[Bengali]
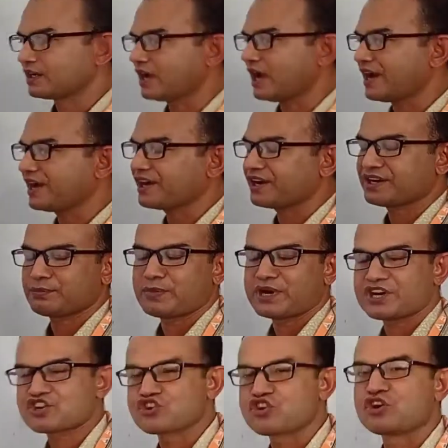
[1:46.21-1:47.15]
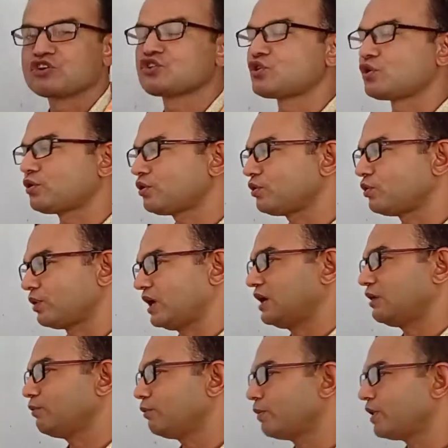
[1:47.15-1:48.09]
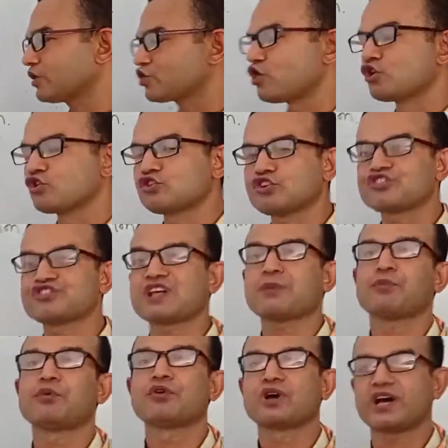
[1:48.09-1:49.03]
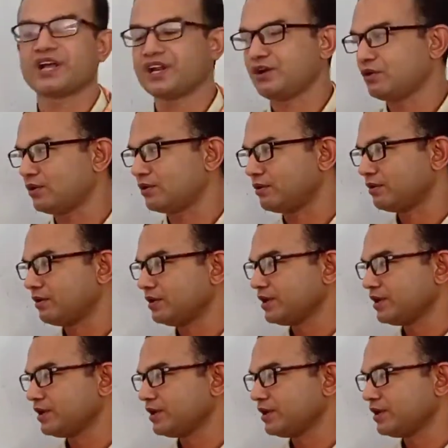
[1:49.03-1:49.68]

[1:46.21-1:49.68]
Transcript: কানেক্ট মানে সংযোগ করা বা সংযোগ স্থাপনকারী রড